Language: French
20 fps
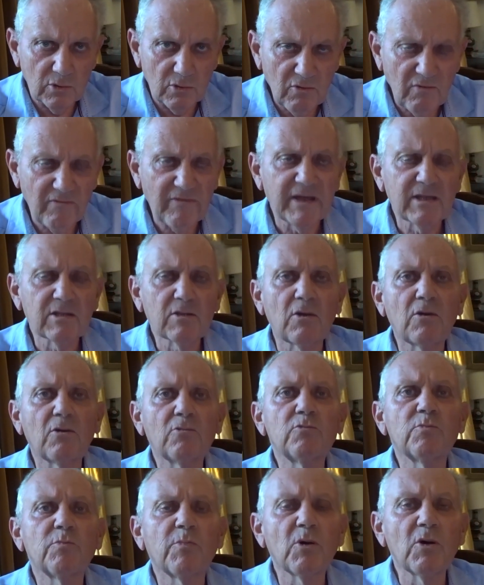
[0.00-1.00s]
Donc on va être
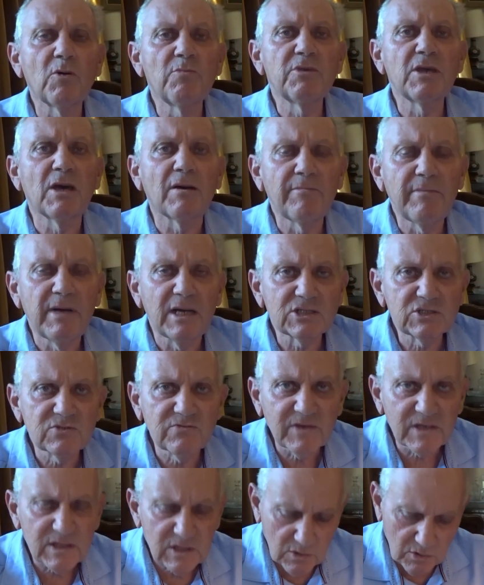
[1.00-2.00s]
une première
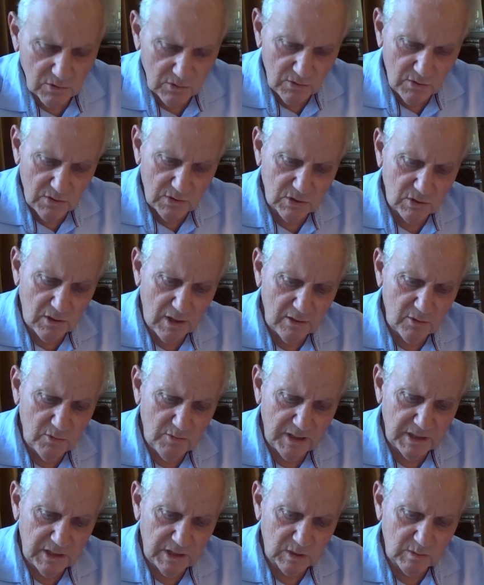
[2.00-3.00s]
marche vers ce que euh, sera
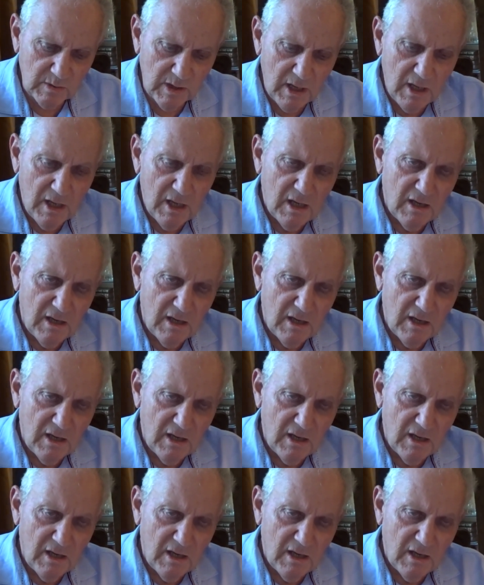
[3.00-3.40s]
l'humanisme.